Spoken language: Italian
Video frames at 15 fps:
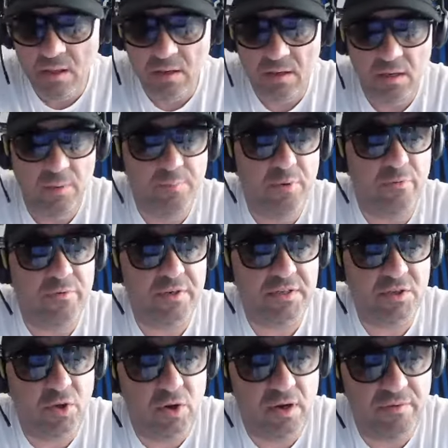il
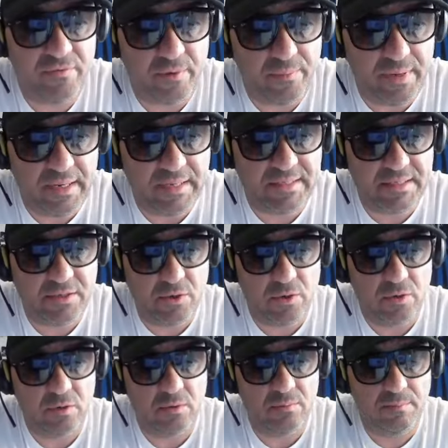professor
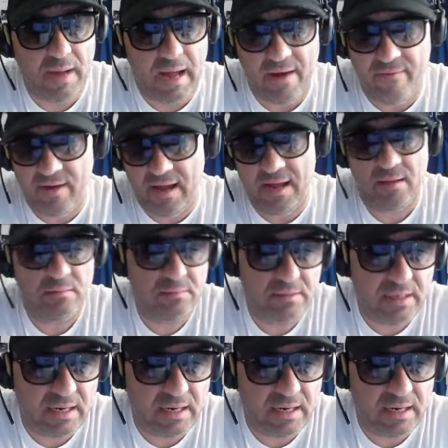Fabrizio Bava,